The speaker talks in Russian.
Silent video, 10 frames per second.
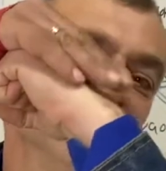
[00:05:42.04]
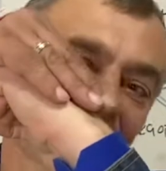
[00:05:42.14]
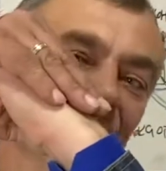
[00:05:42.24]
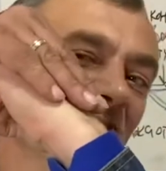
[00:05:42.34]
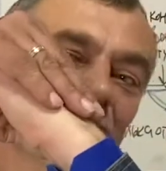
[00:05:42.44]

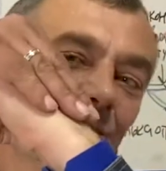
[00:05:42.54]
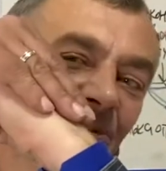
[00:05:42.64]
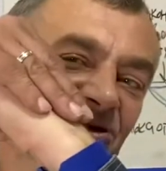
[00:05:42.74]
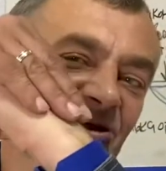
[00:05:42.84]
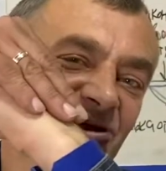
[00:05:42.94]
вы ее
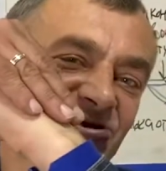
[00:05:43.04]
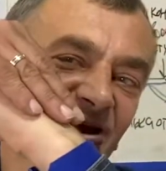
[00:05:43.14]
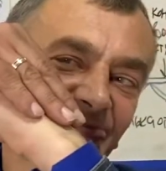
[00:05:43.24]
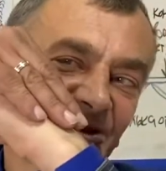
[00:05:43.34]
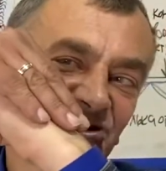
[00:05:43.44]

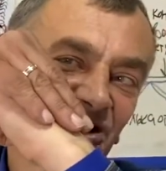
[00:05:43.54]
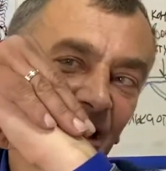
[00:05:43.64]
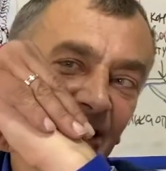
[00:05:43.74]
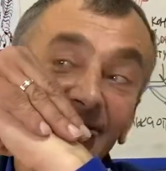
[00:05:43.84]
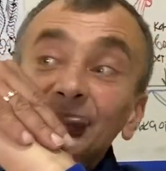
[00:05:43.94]
ботиночком
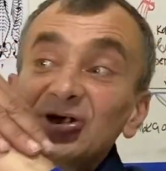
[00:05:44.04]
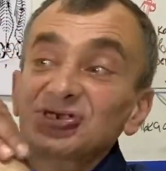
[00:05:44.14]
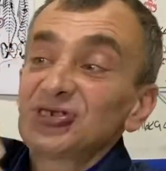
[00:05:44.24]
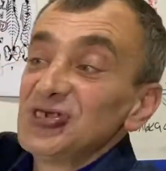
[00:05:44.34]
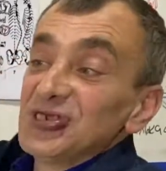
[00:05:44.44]
дожали,
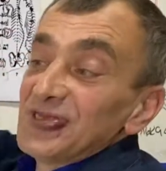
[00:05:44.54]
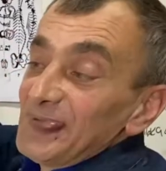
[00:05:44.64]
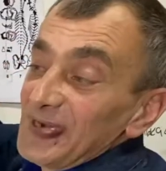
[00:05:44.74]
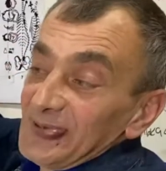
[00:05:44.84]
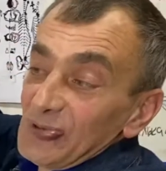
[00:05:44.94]
пошли.
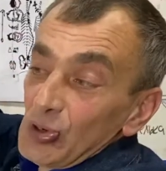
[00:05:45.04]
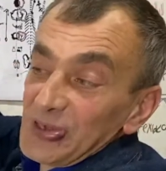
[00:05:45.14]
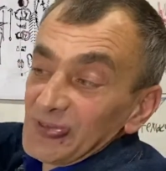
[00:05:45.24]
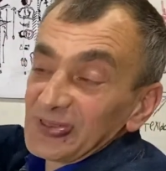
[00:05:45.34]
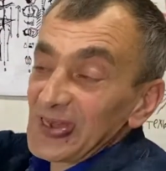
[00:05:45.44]
Теперь ноги
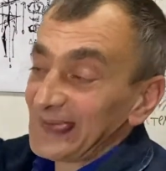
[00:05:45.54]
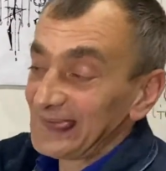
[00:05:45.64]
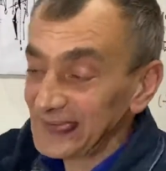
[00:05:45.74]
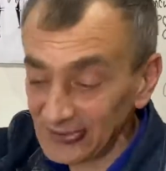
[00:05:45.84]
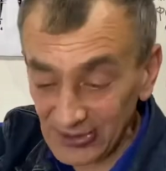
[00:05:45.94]
вот так
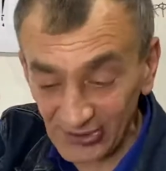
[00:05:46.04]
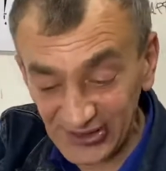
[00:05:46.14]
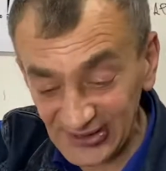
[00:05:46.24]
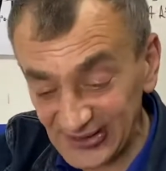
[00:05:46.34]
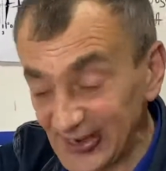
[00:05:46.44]
сделали, вот
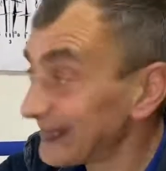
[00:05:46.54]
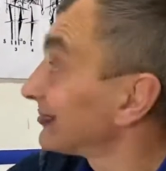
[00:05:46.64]
этот ряд